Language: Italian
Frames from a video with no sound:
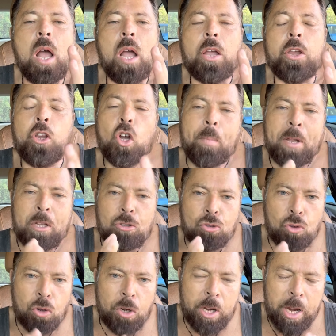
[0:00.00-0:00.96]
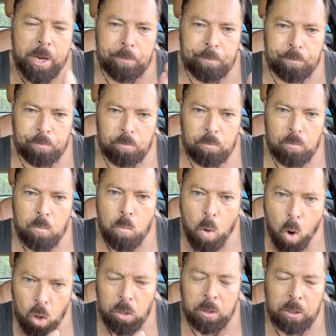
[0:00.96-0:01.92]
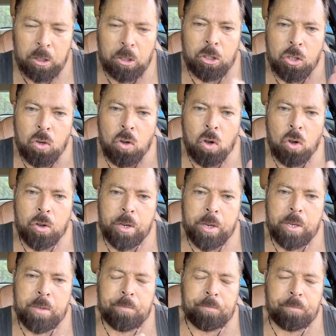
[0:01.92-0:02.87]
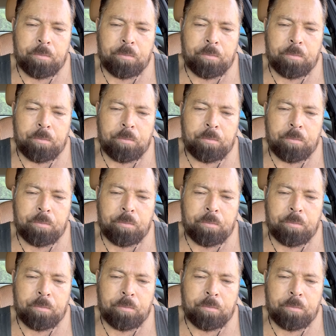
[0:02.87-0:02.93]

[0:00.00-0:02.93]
Io penso che molti di noi,